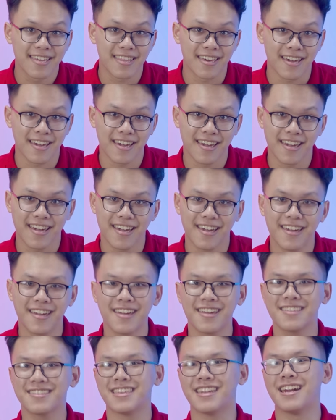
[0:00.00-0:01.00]

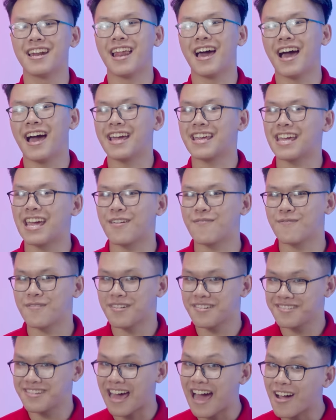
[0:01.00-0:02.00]
Thế nên là anh em
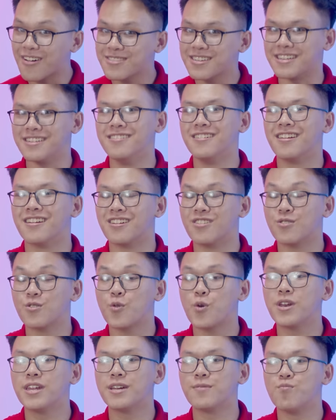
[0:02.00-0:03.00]
đã có thể đưa được
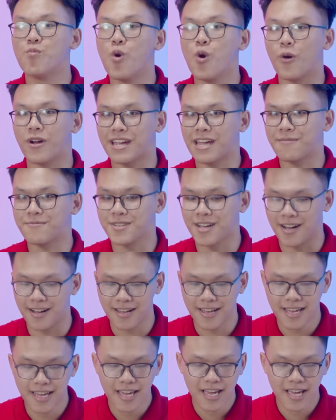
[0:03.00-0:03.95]
quyết định mua của anh em chưa?